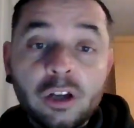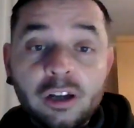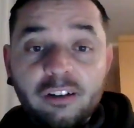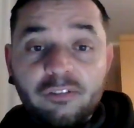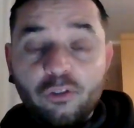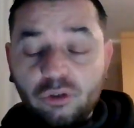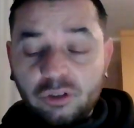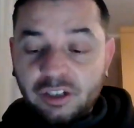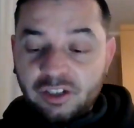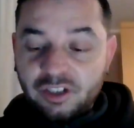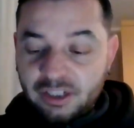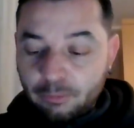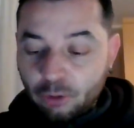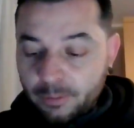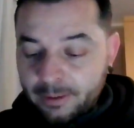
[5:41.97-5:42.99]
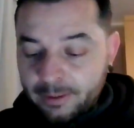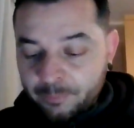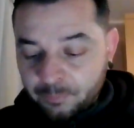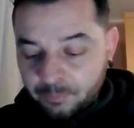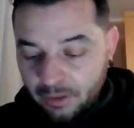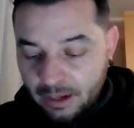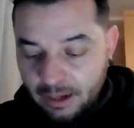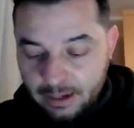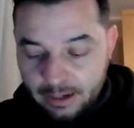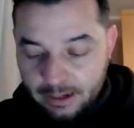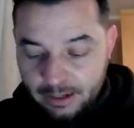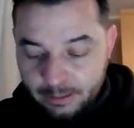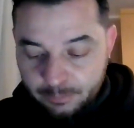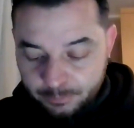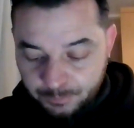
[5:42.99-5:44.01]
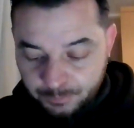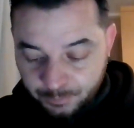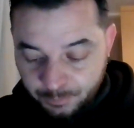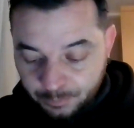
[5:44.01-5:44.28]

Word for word: fortissimo. Ehm,